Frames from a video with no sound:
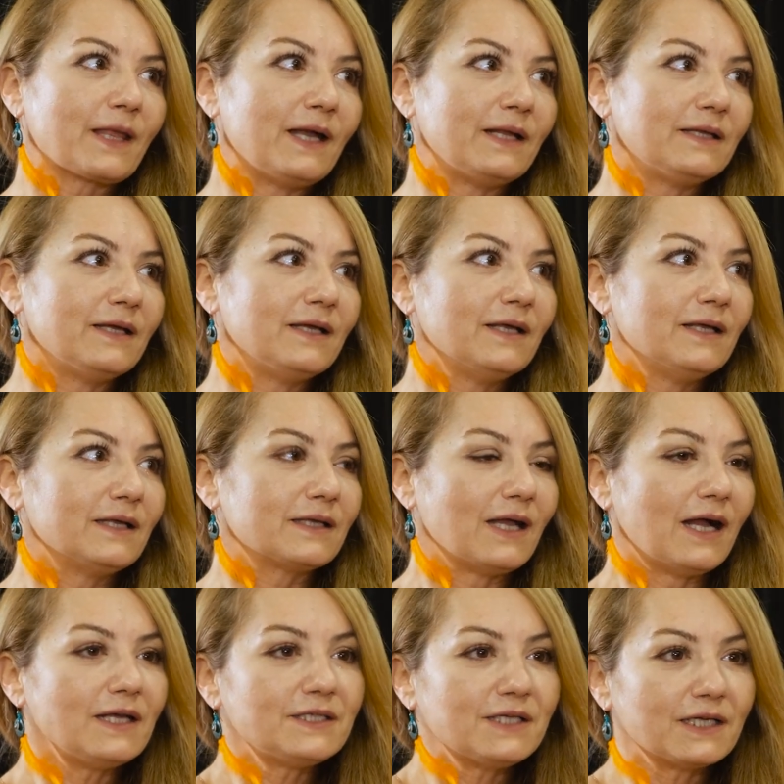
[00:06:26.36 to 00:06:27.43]
yani
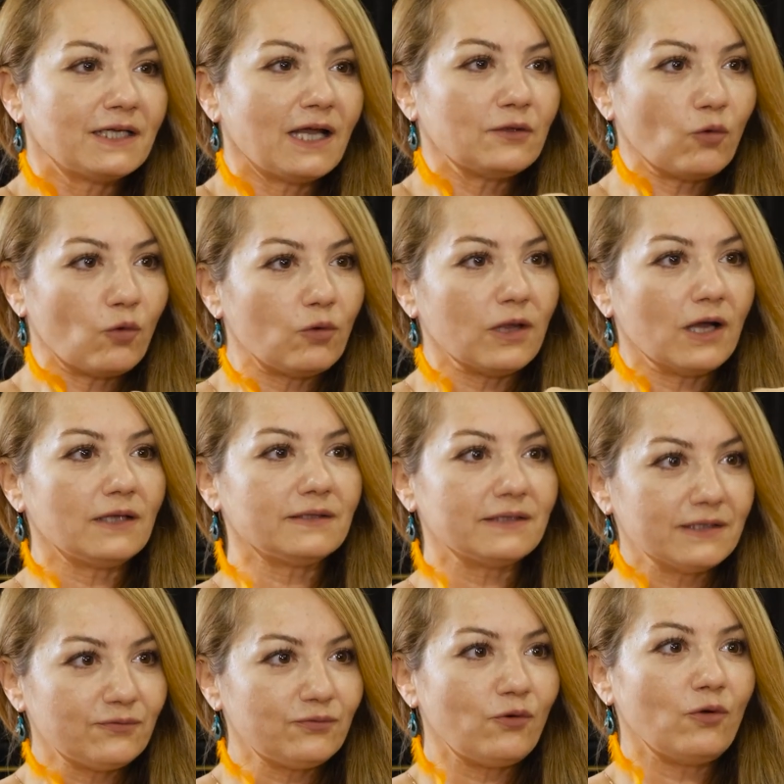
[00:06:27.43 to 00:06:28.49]
gerçekten olan
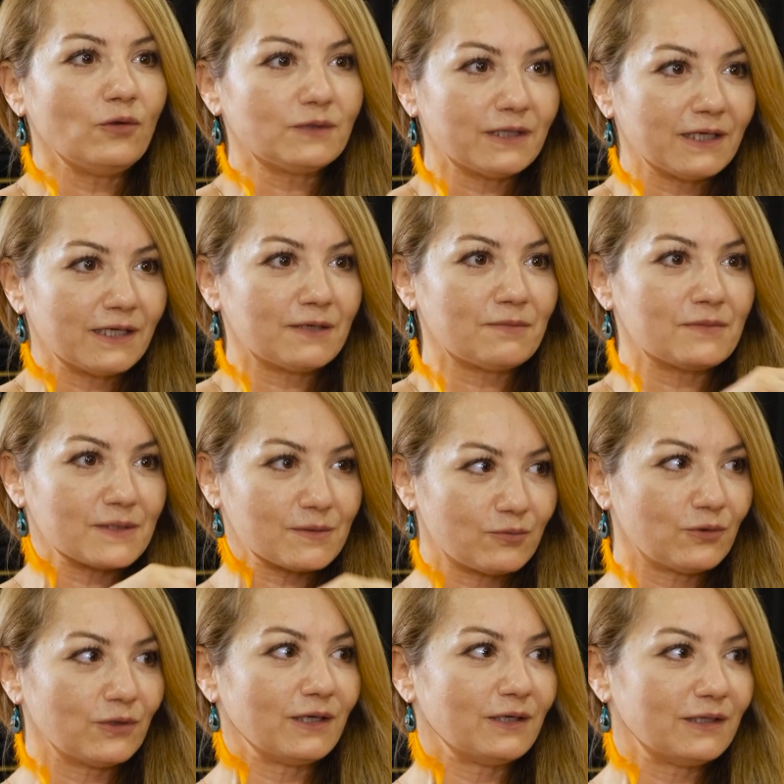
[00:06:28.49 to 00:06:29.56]
default ayarımız
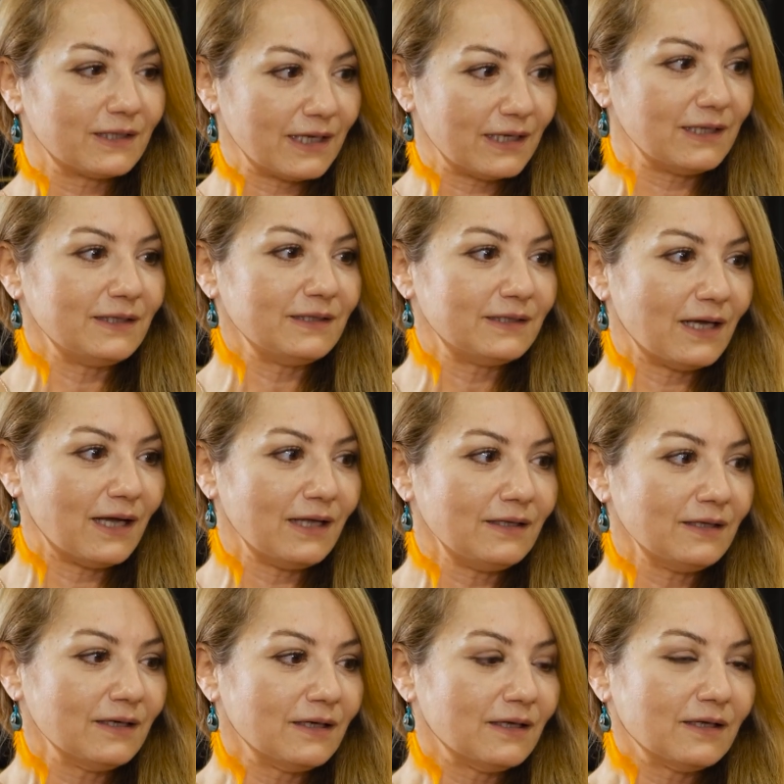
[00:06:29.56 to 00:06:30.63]
buraya gelirken
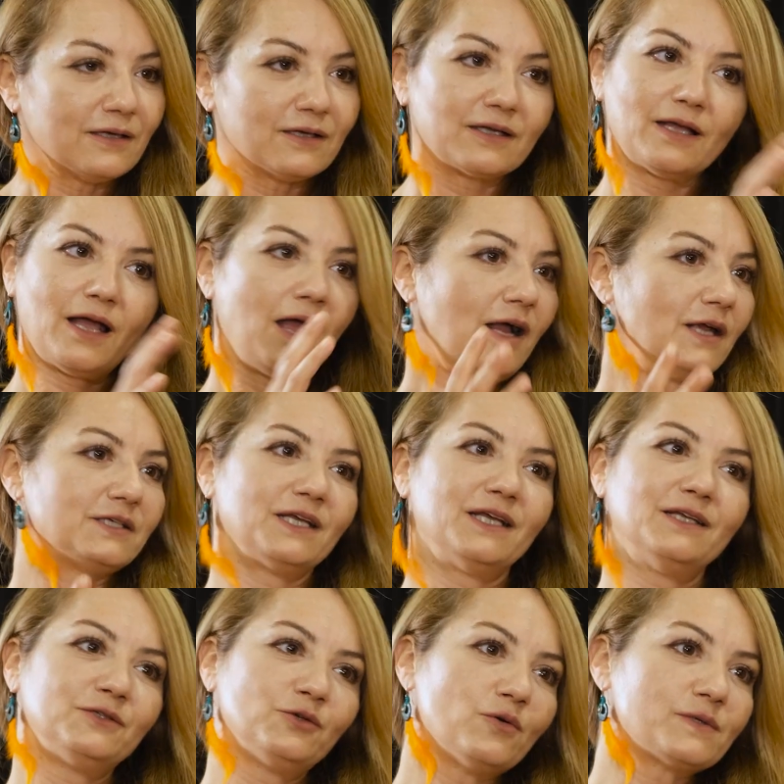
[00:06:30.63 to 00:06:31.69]
her
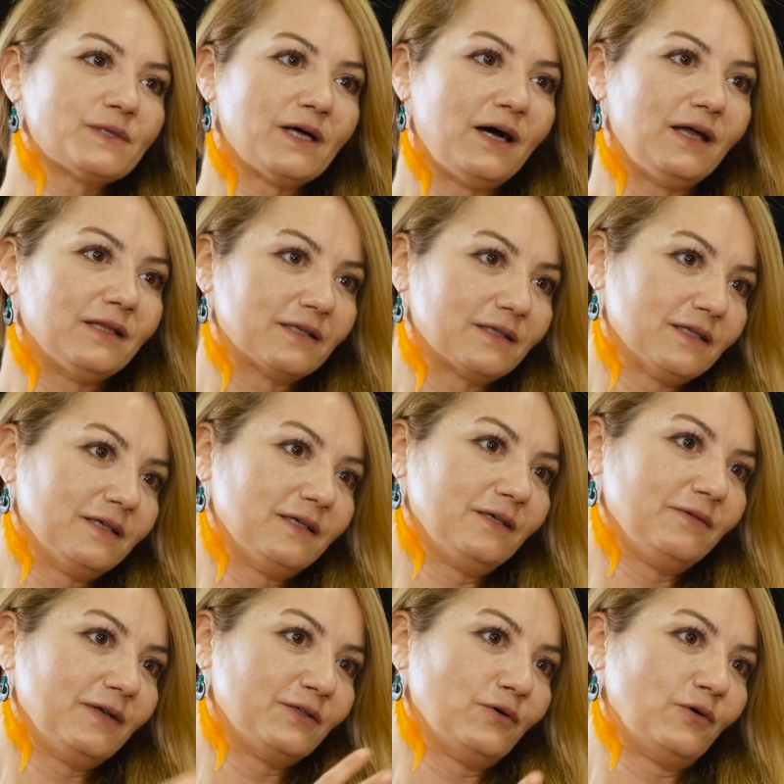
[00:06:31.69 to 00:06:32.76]
şey çok
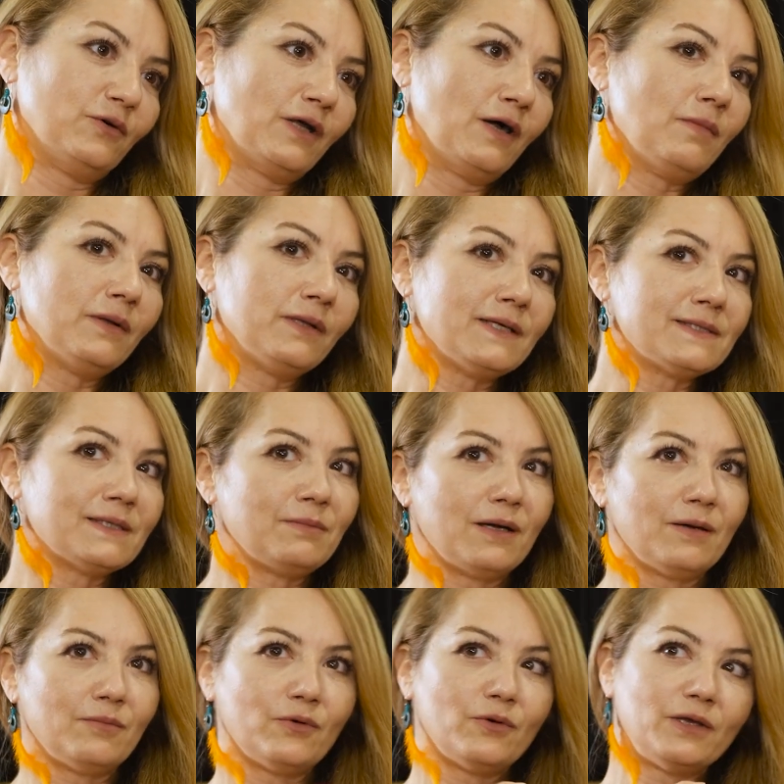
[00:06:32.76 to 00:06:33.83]
sağlıklı ve doğru. Ama ne
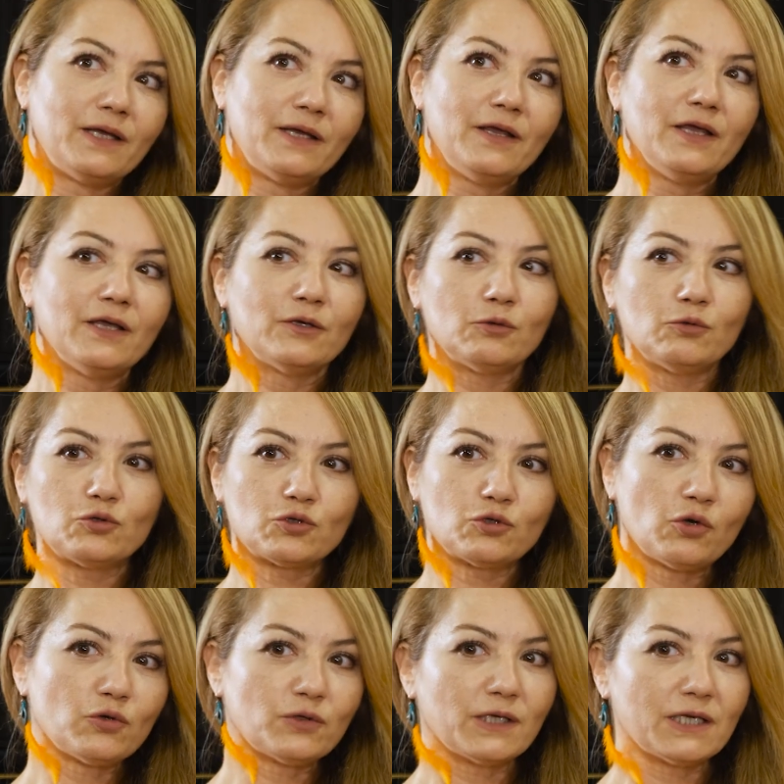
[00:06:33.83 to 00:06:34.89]
zaman böyle
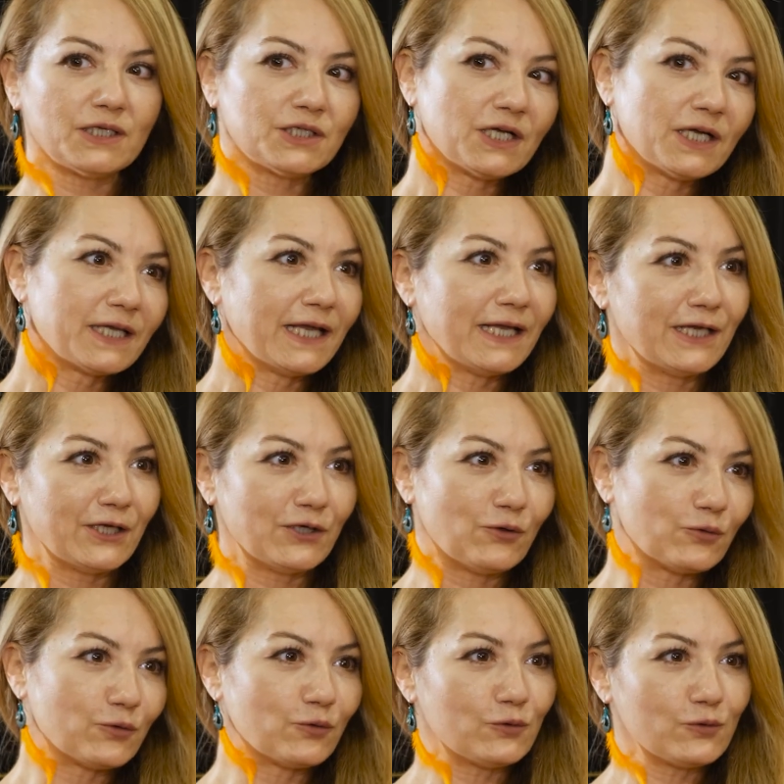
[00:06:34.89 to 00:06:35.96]
3-4 yaşa
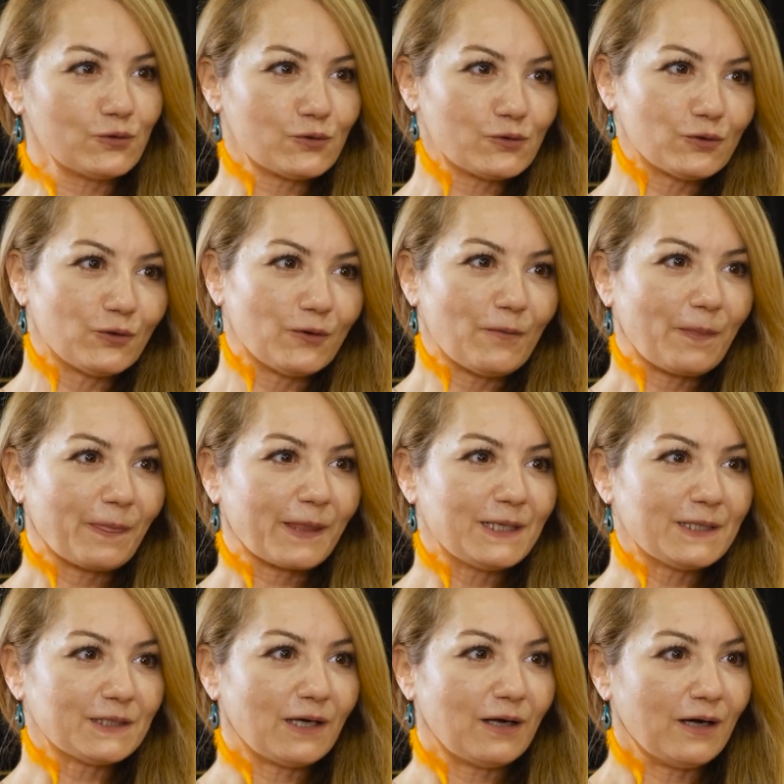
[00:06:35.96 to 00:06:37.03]
gelmiyoruz,
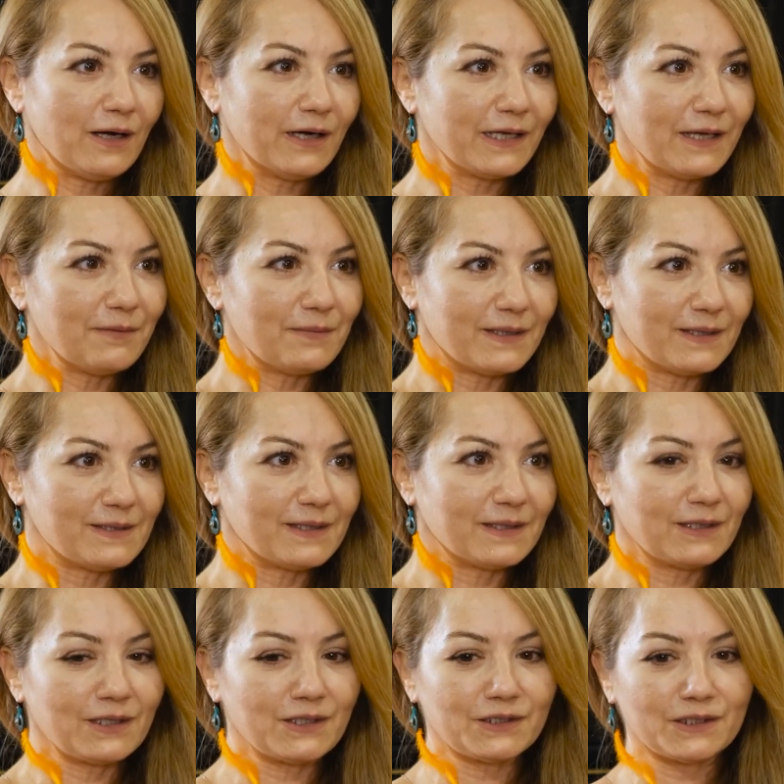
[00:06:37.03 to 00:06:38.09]
işte ailemiz ya
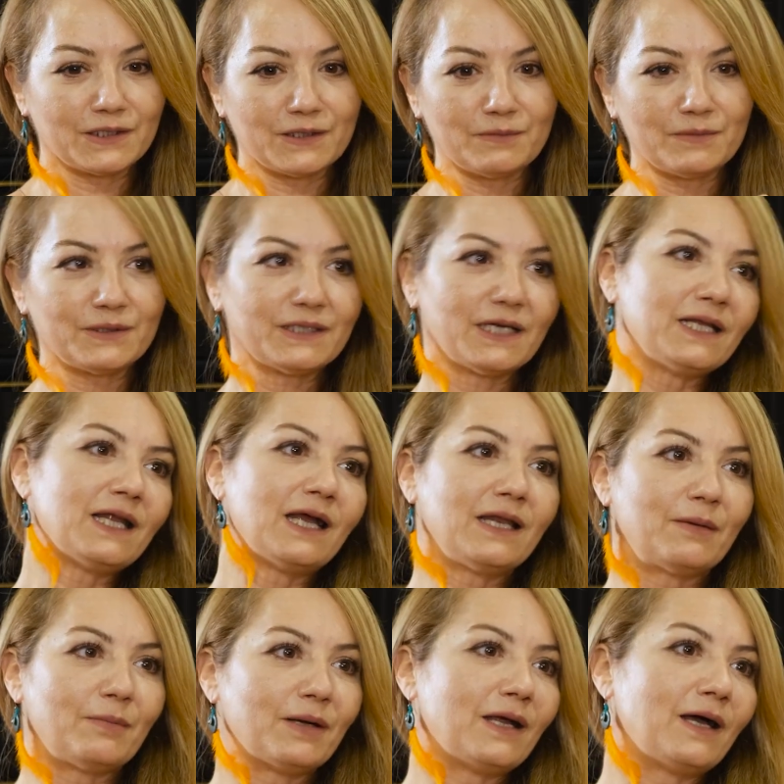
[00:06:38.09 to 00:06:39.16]
da yaşadığımız
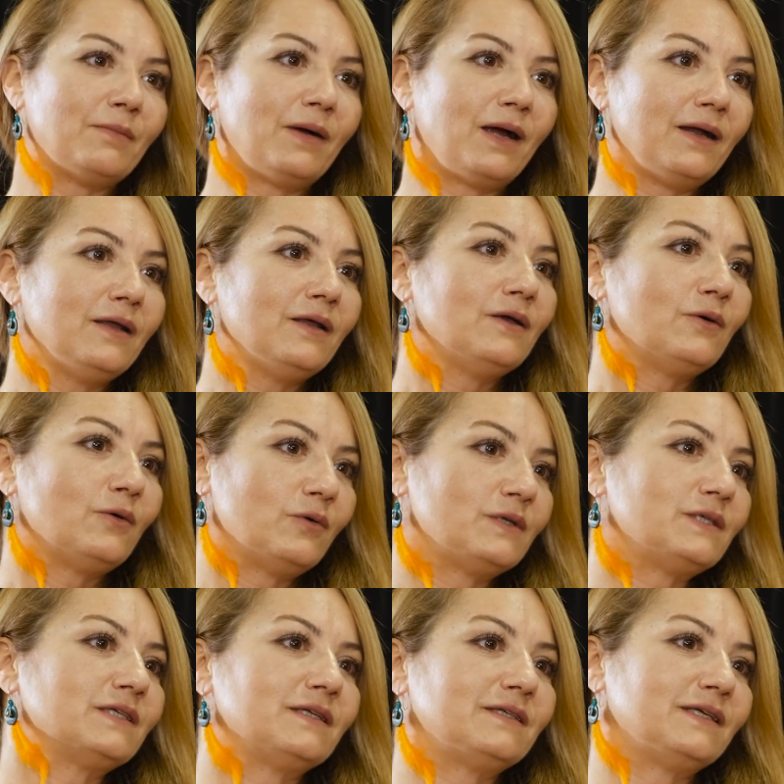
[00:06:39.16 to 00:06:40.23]
şeylerle beraber o
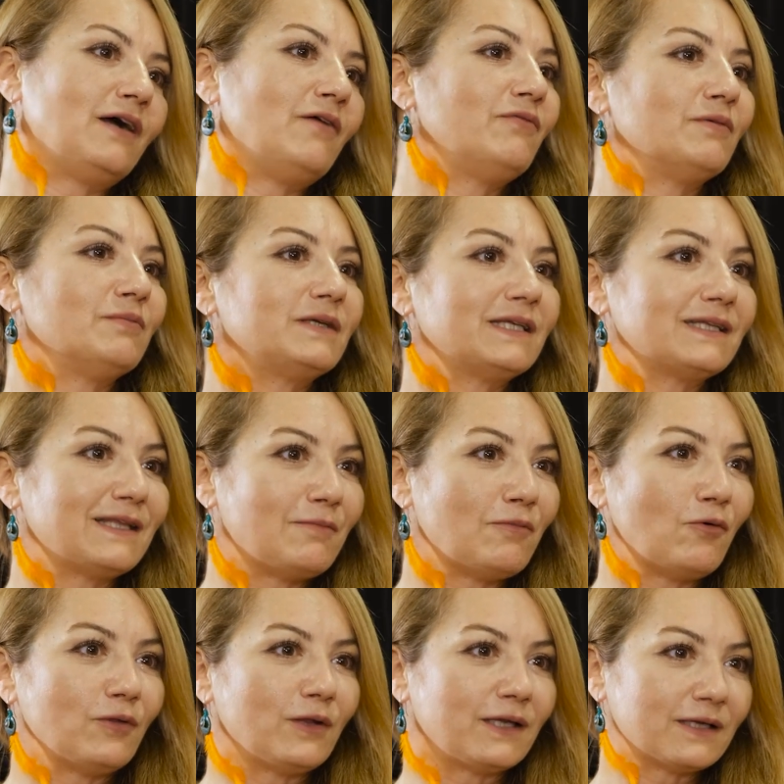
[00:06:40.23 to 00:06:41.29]
işte diyaframı kitleme
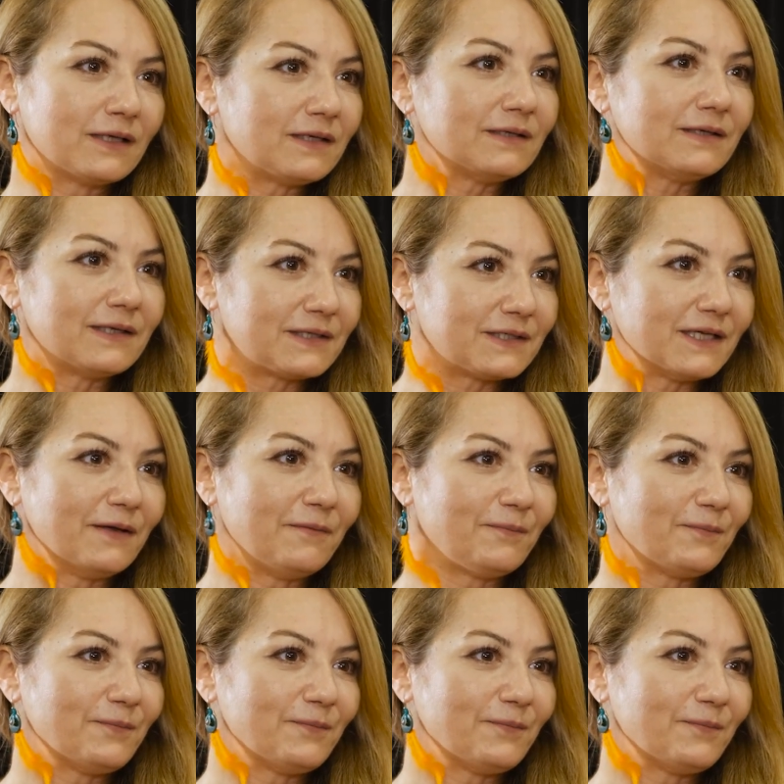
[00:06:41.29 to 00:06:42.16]
olayına girdikçe